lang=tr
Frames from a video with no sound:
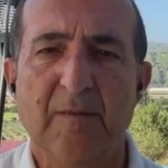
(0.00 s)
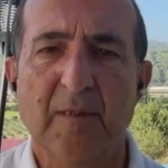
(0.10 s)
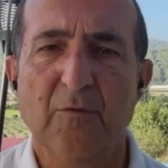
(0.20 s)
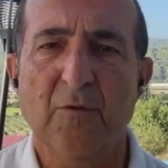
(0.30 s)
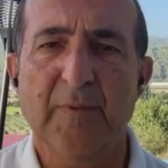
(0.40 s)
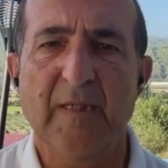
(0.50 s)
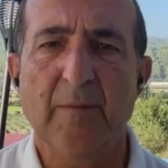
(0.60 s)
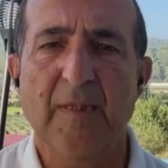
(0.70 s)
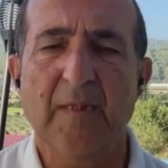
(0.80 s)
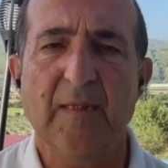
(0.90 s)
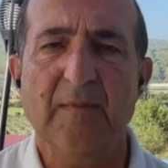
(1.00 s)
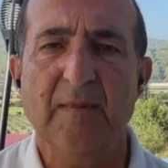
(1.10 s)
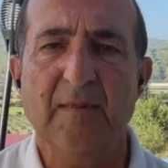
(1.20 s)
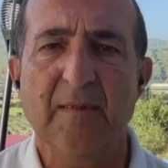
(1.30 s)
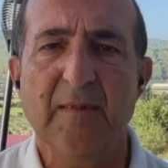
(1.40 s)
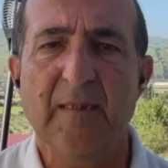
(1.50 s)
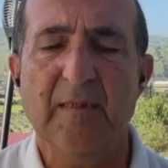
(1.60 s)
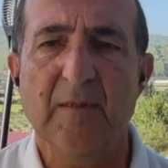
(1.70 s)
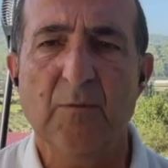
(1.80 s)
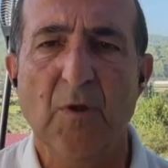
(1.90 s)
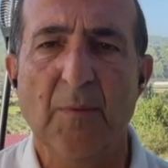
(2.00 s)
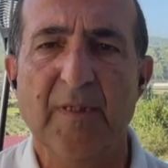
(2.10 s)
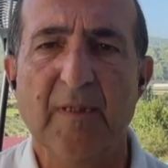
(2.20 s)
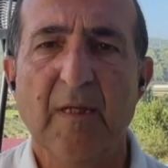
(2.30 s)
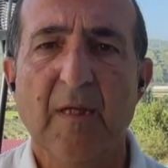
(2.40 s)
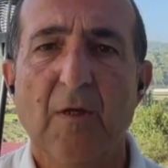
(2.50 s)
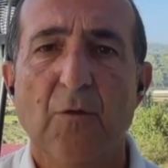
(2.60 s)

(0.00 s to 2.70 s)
Sanıyorum Daily Mail gazetesi yayınladı bu haberi.